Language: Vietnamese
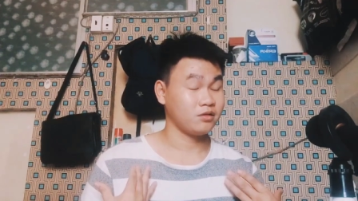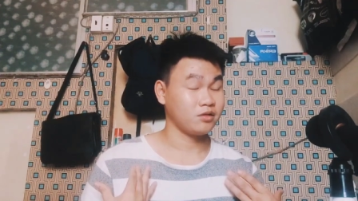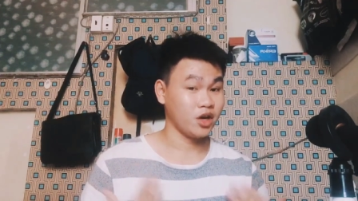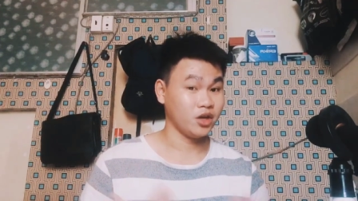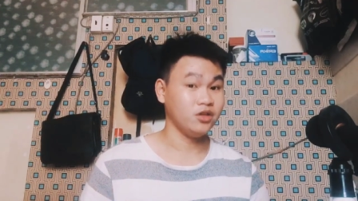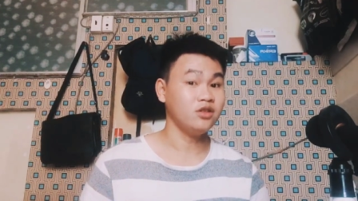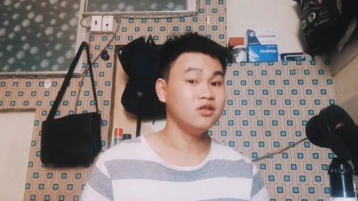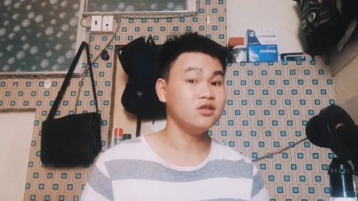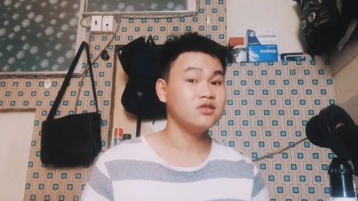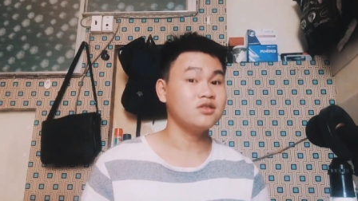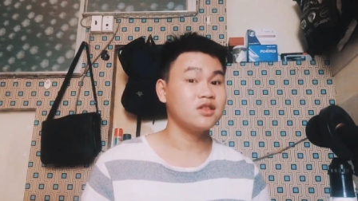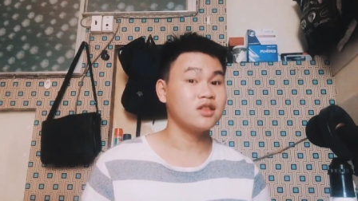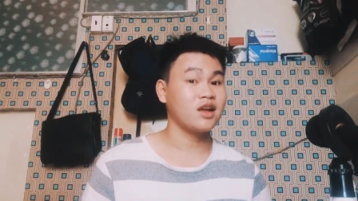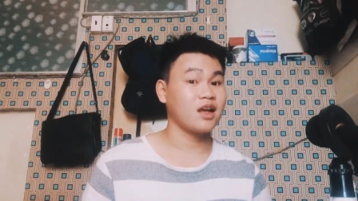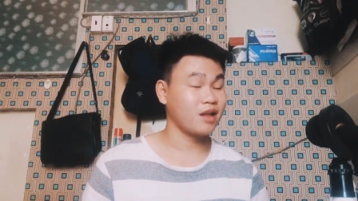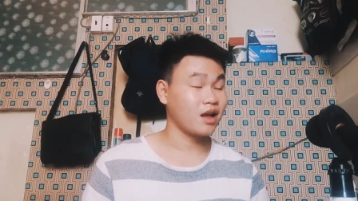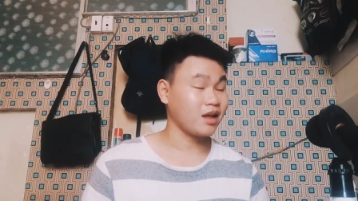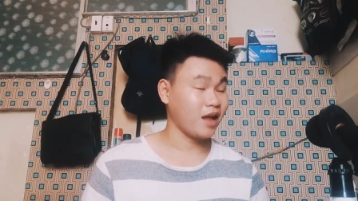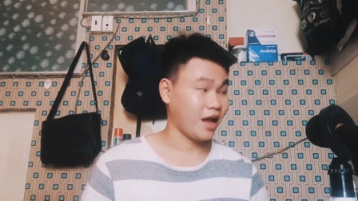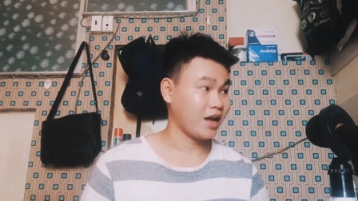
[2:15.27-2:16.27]
định hướng tất
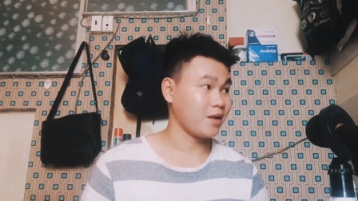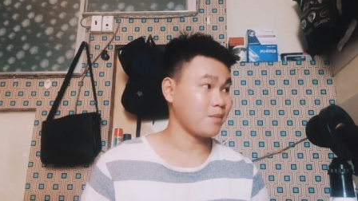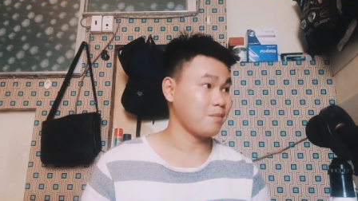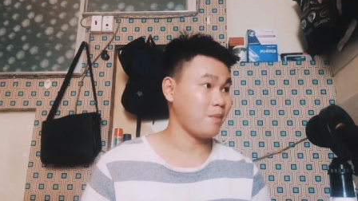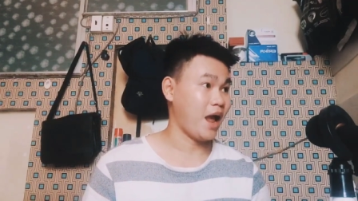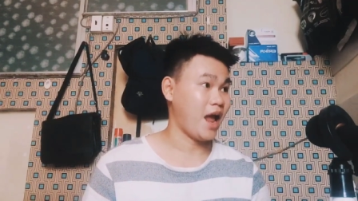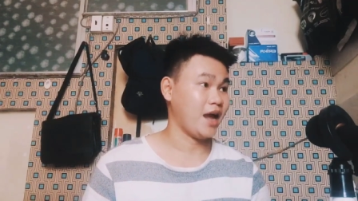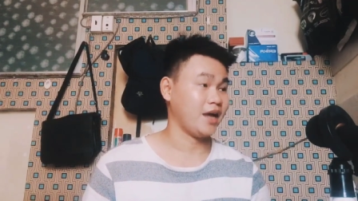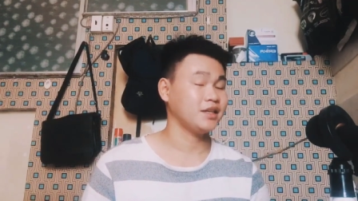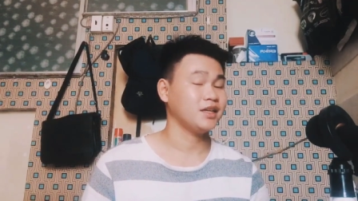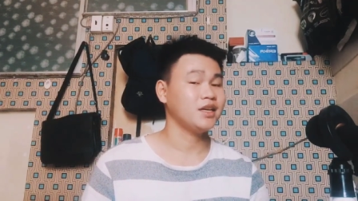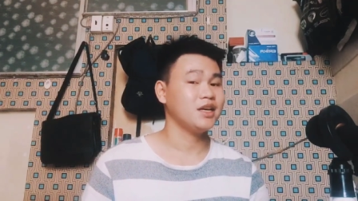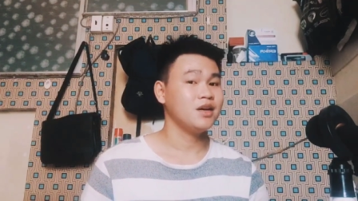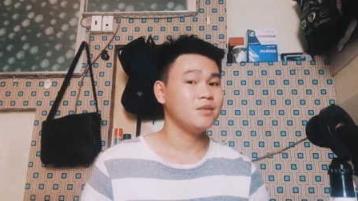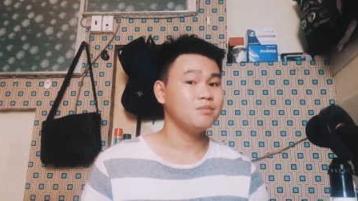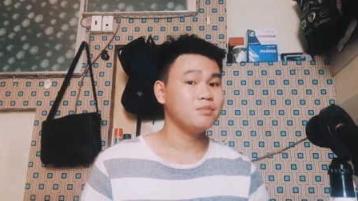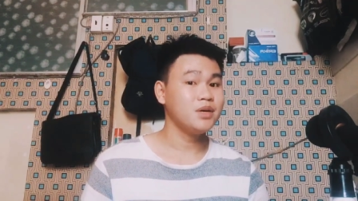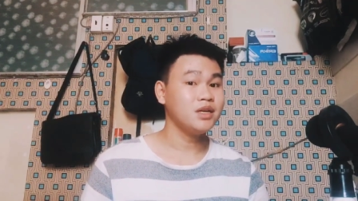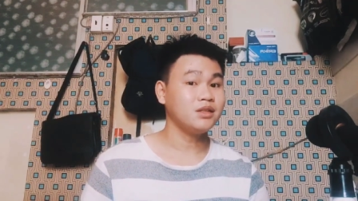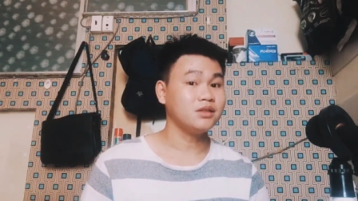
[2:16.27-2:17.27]
tất cả các bạn
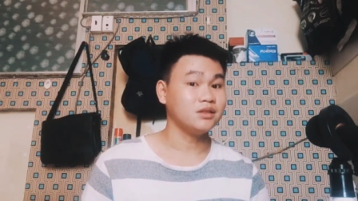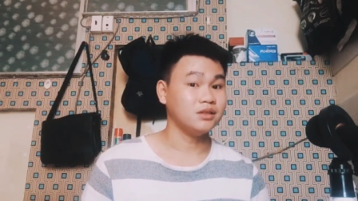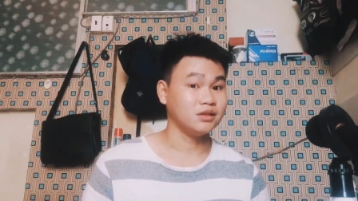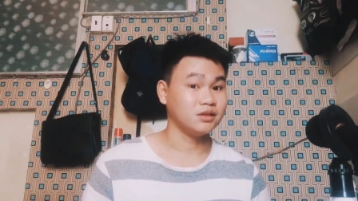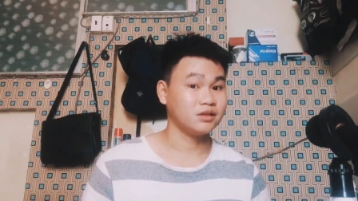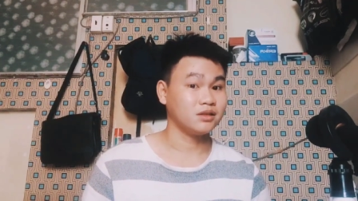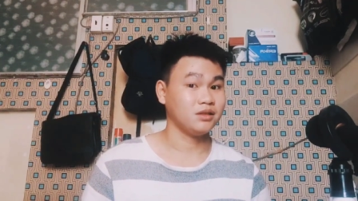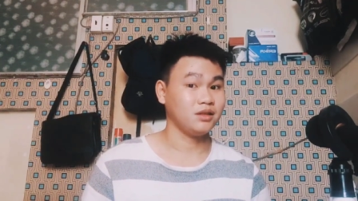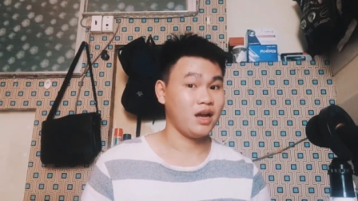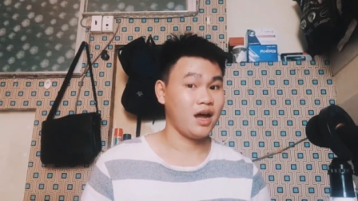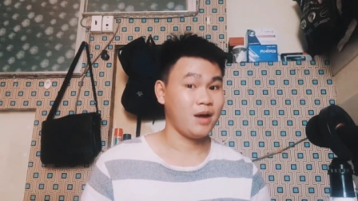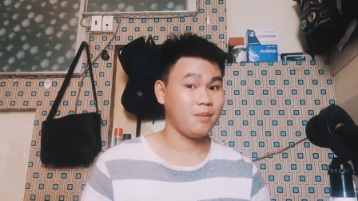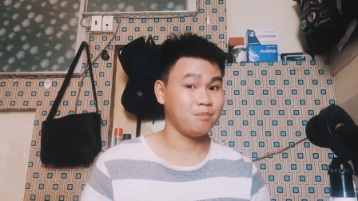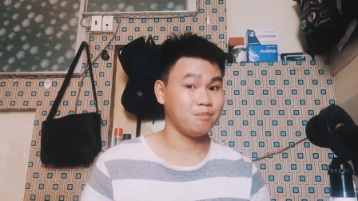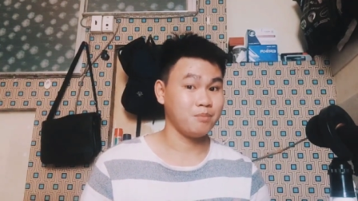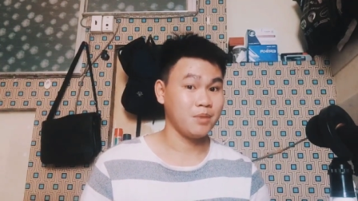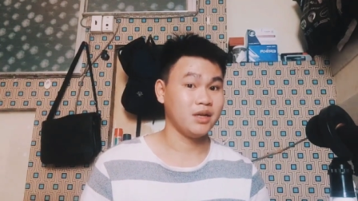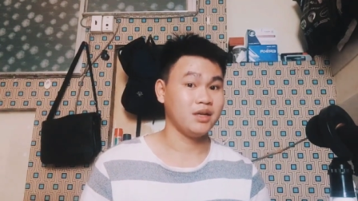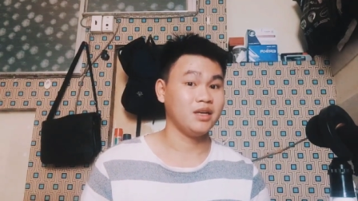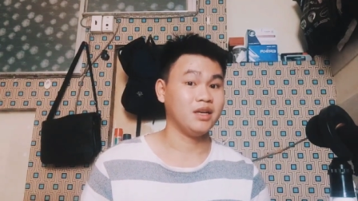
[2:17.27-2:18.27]
biết được là
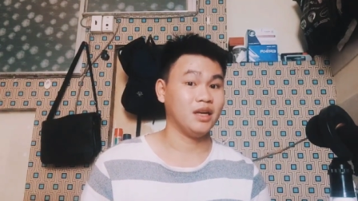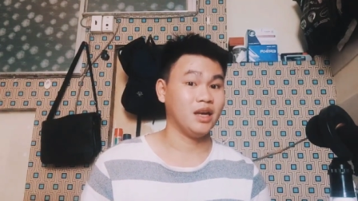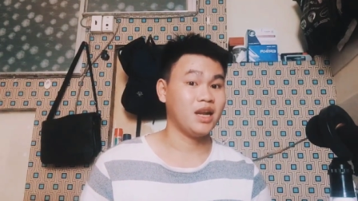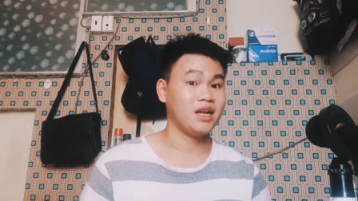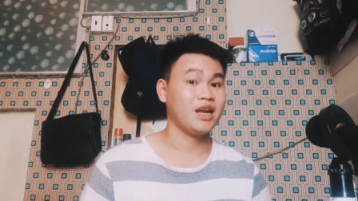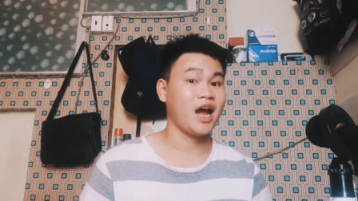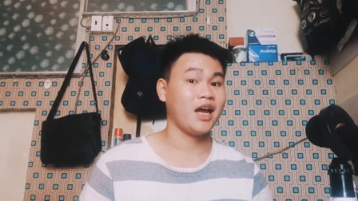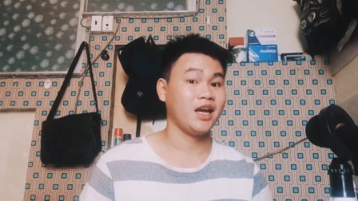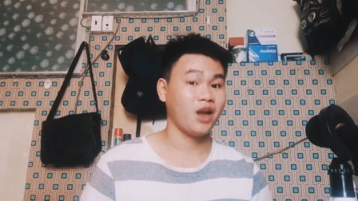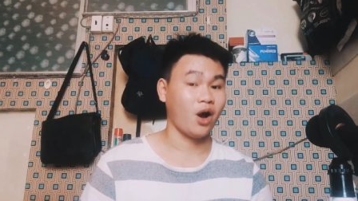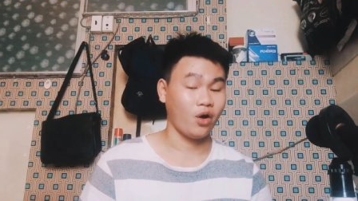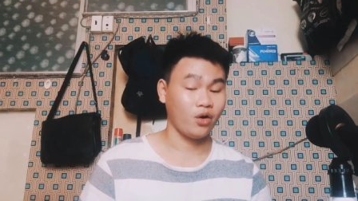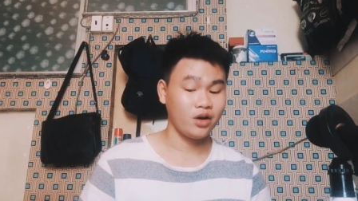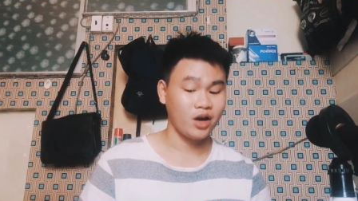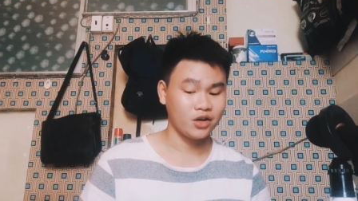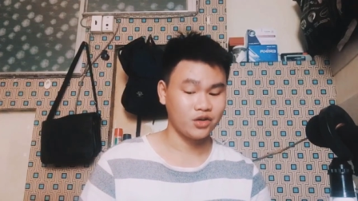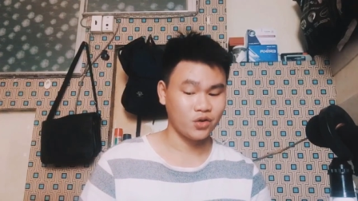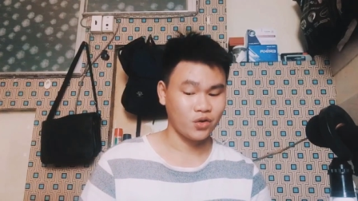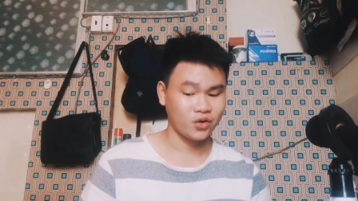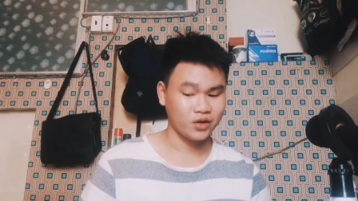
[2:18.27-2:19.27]
mình nên thay đổi
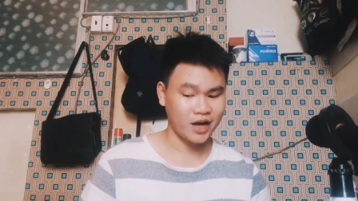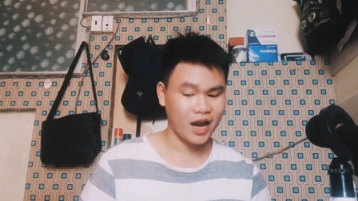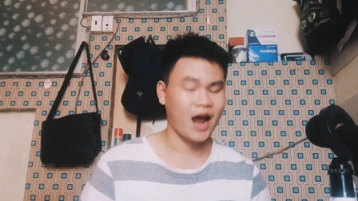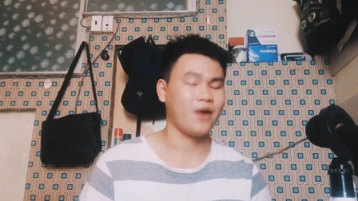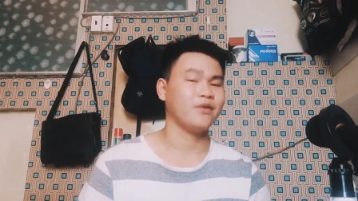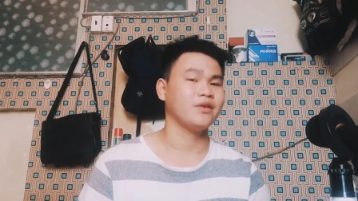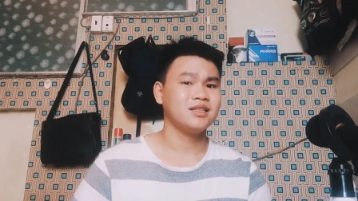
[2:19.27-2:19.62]
ở chỗ nào.